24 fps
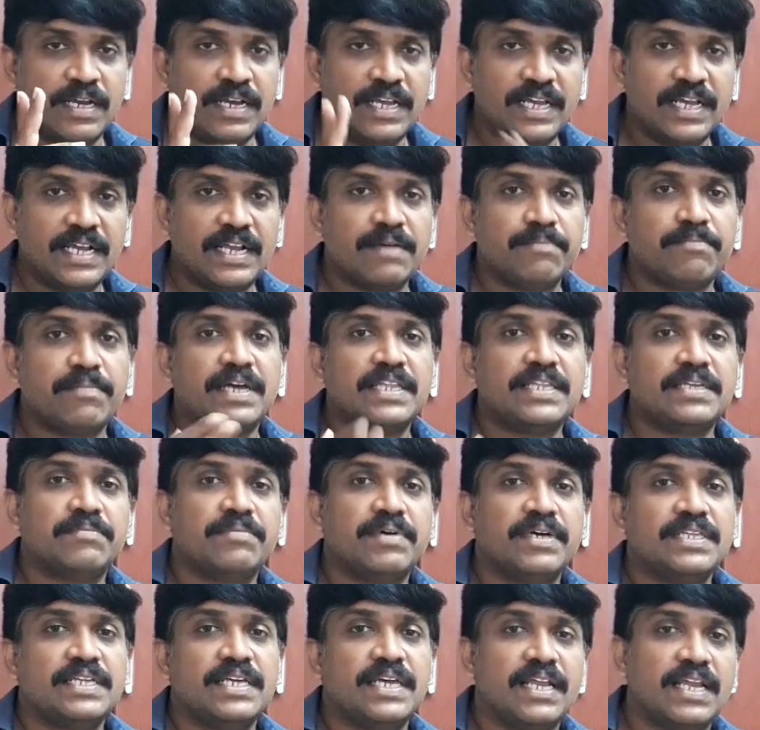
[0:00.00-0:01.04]
நீங்களே மாற்றி
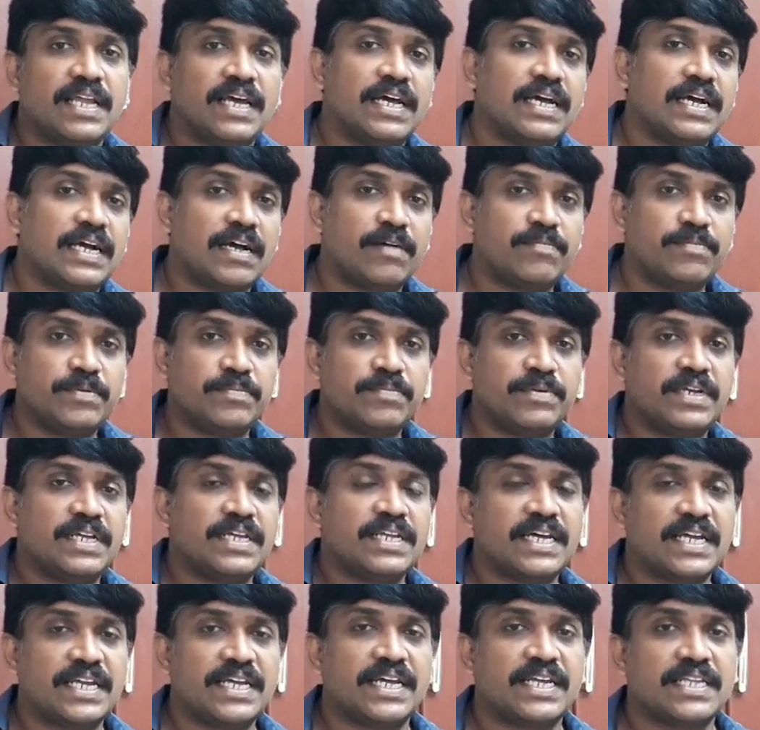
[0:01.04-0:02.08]
மாற்றி இல்லை காப்பி பண்ணி
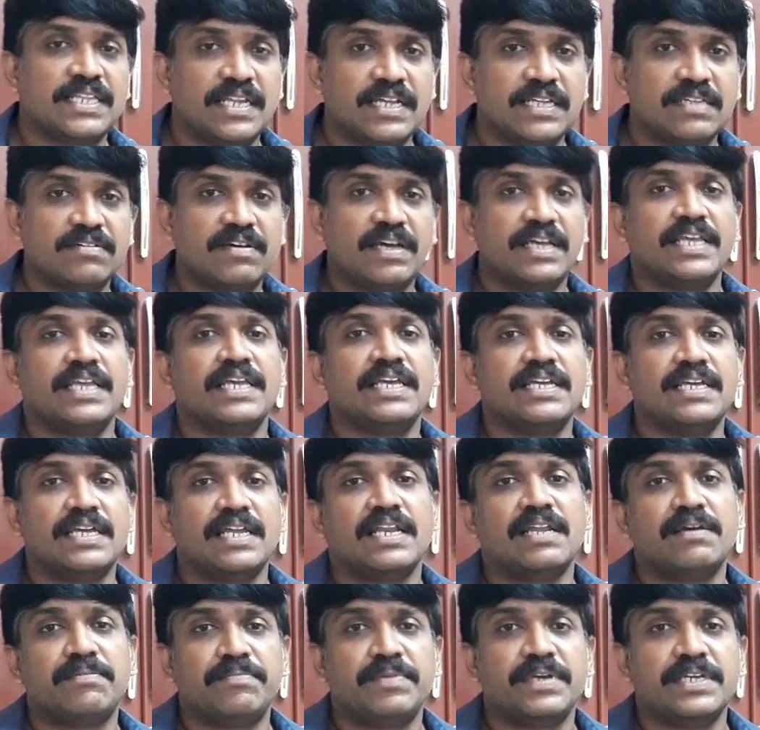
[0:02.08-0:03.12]
நிறைய இடத்துல வாங்கி
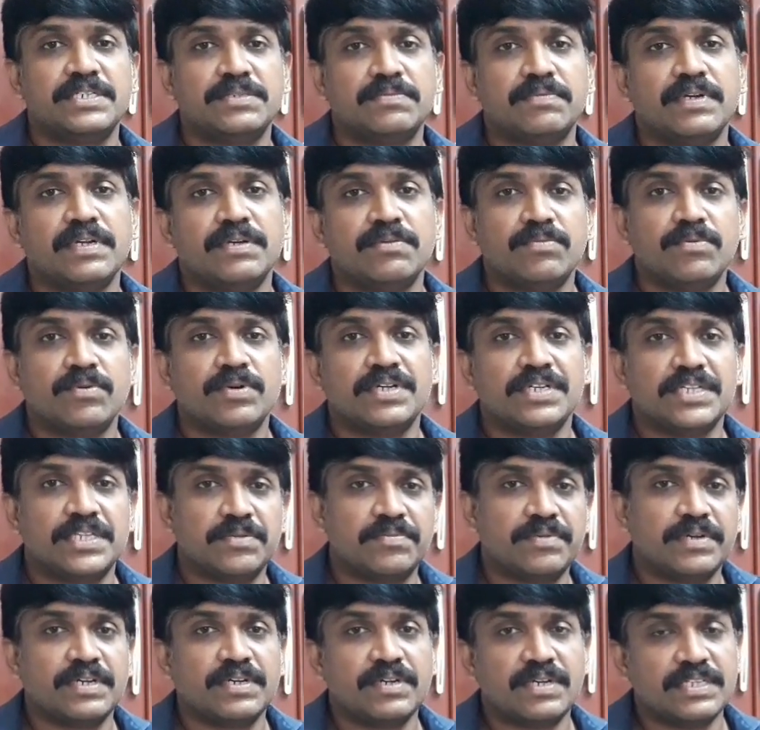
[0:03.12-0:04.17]
எல்லாம் பேஸ்ட் பண்ணி போட்டு
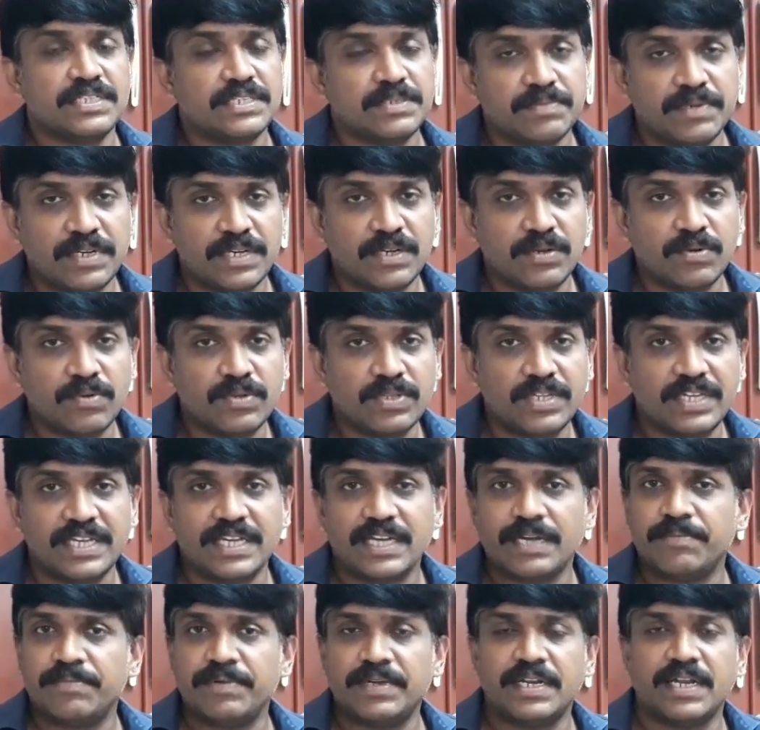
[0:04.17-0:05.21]
எடுத்துகிட்டு போய் ரெசியூம் நீங்கள்
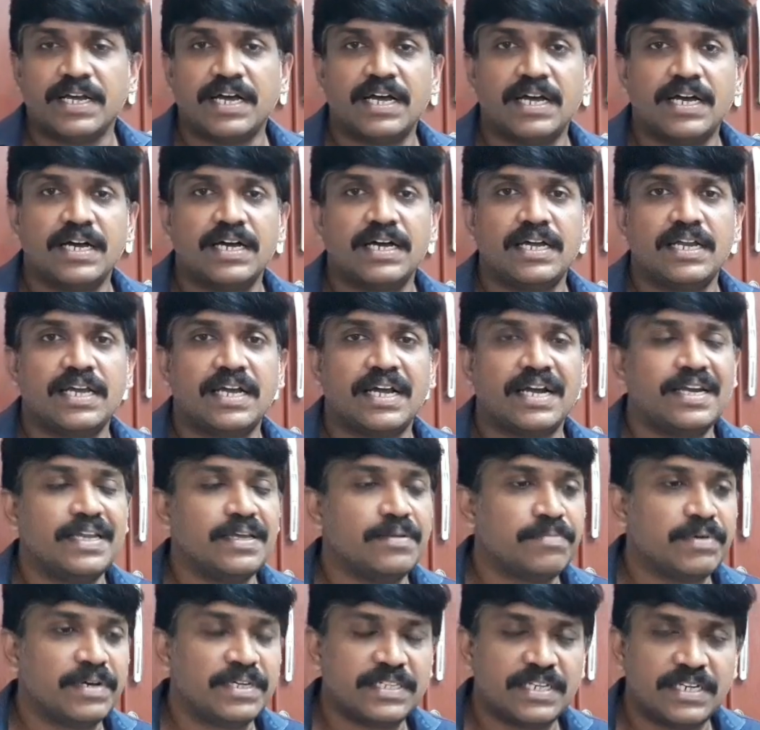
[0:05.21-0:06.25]
கொடுத்தீங்க அப்படின்னா
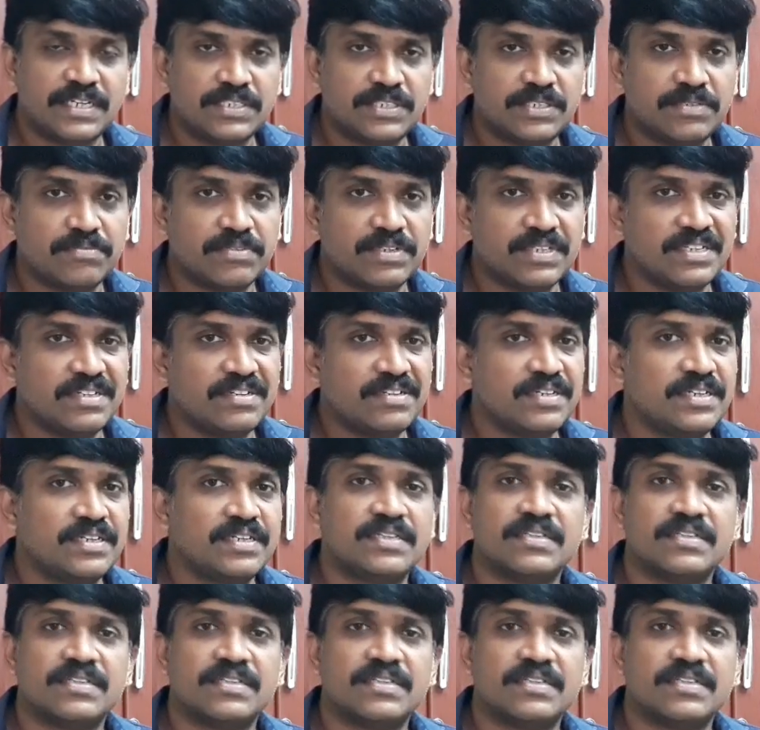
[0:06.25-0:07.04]
கண்டிப்பாக அந்த ரெசியூம் வந்து